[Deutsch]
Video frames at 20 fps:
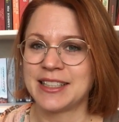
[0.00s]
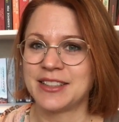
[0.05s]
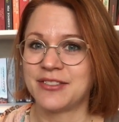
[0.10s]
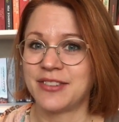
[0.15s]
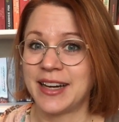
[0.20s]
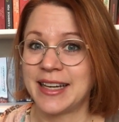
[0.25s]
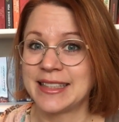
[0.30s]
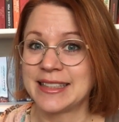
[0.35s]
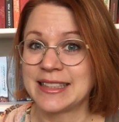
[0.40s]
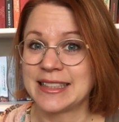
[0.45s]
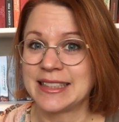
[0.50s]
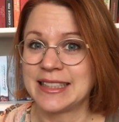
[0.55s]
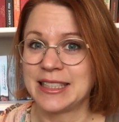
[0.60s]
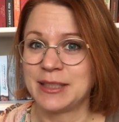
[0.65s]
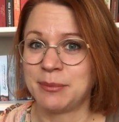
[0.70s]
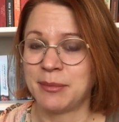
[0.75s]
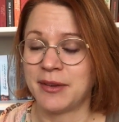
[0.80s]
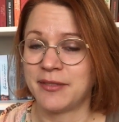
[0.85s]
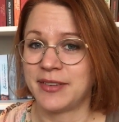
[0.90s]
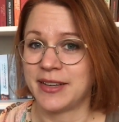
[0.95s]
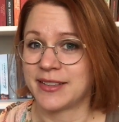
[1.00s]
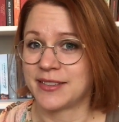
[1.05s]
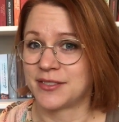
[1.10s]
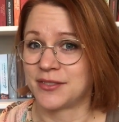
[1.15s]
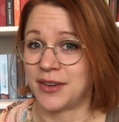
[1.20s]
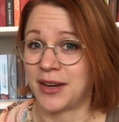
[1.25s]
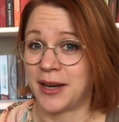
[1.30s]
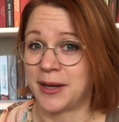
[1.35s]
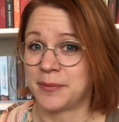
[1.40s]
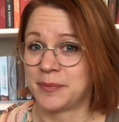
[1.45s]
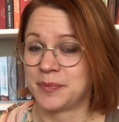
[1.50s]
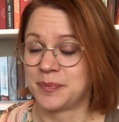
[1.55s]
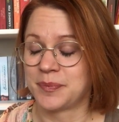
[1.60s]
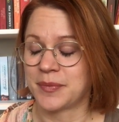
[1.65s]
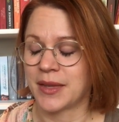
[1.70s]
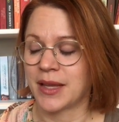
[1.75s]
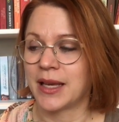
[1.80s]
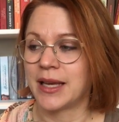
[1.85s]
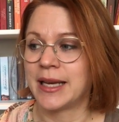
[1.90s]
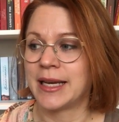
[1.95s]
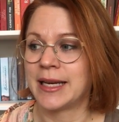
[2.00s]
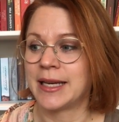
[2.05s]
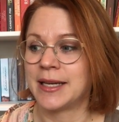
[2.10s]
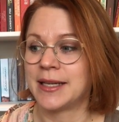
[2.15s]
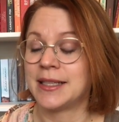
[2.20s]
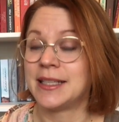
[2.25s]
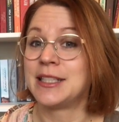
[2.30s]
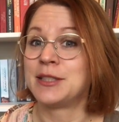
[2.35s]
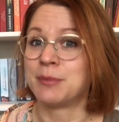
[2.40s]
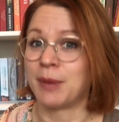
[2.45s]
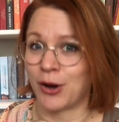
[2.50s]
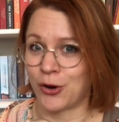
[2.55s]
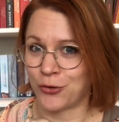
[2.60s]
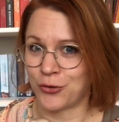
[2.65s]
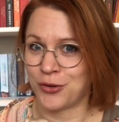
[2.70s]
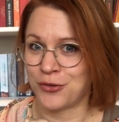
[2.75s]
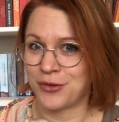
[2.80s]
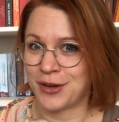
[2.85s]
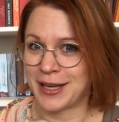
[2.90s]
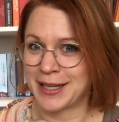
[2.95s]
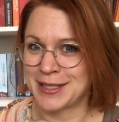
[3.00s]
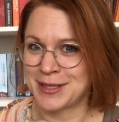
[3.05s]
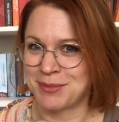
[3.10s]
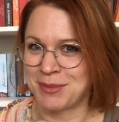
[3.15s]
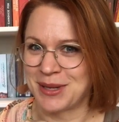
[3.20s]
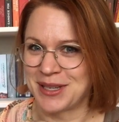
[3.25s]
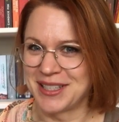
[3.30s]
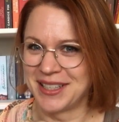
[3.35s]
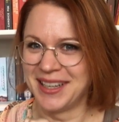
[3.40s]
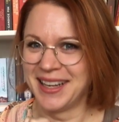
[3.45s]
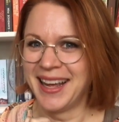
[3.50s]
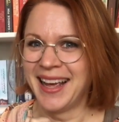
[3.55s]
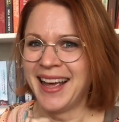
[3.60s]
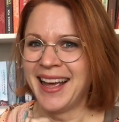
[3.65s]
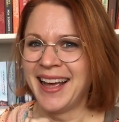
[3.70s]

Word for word: Ich weiß es nicht mehr, wer es war. Äh, ich mache auf jeden Fall jetzt mit.